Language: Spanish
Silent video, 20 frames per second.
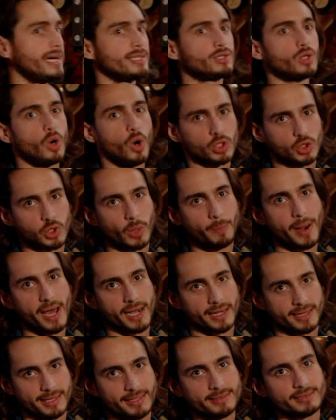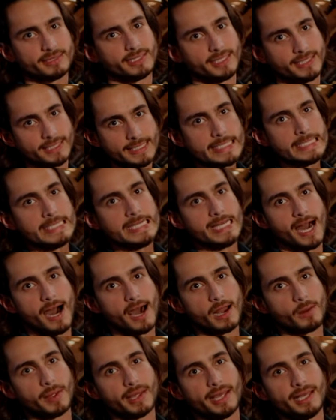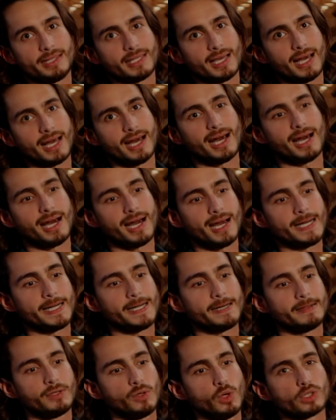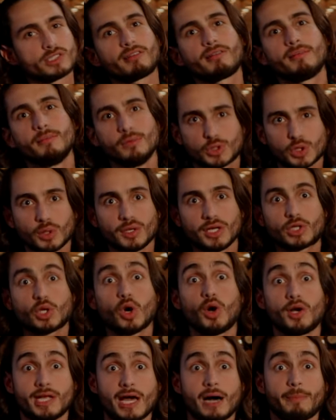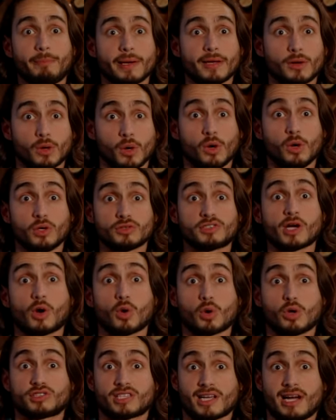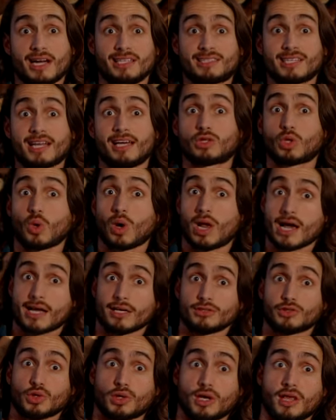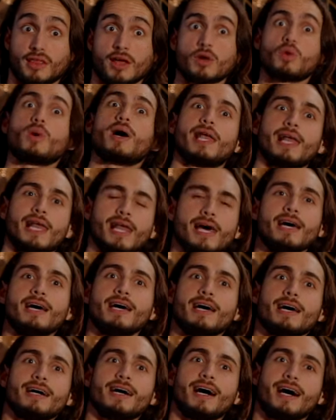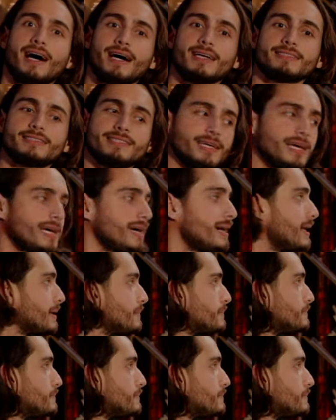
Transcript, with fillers: estos ocho parkings y Arvejita no sabe mucho de historia, pero se conoce la letra de todas las canciones de Anuel. Así que